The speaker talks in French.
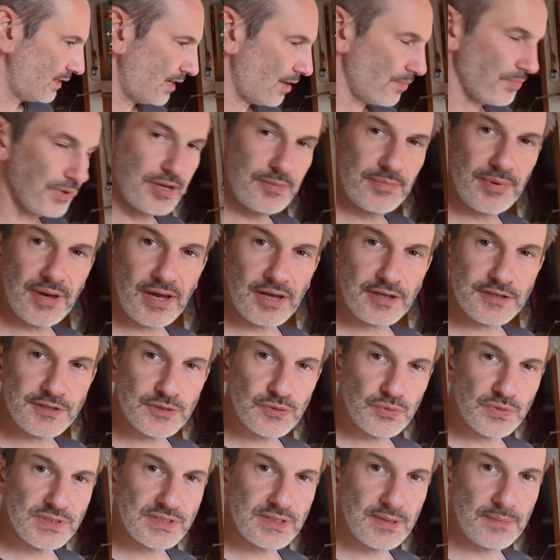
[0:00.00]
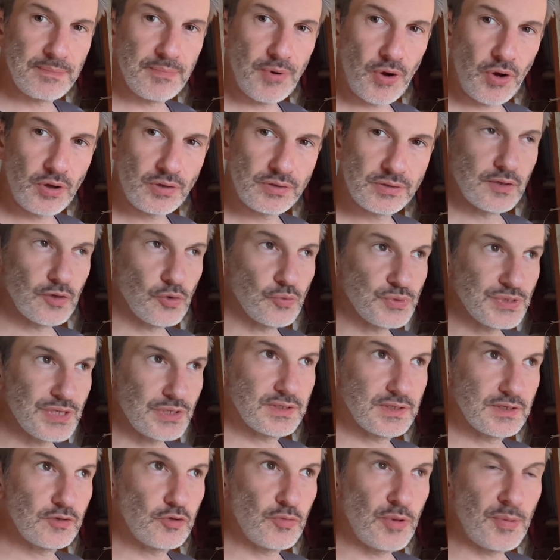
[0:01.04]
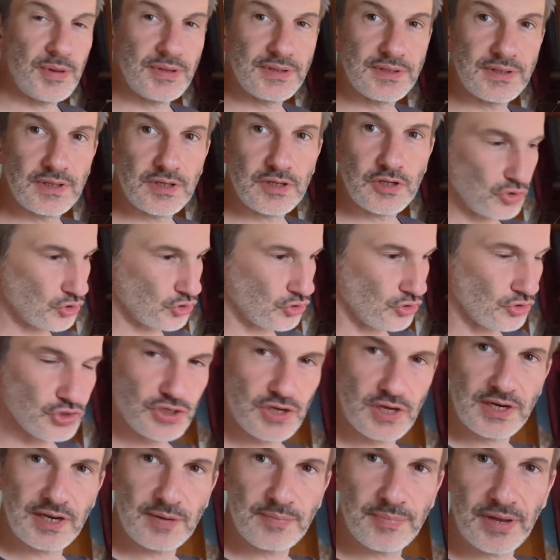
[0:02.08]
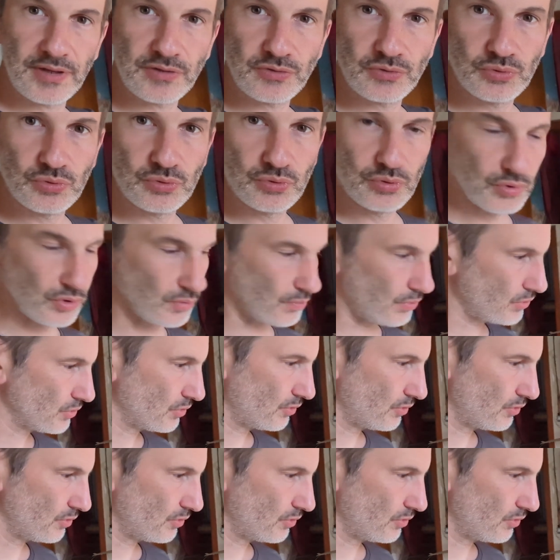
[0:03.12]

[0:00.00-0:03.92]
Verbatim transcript: la préparation de ces portes. Comme ça, dès demain matin, j'enchaîne la peinture hein, parce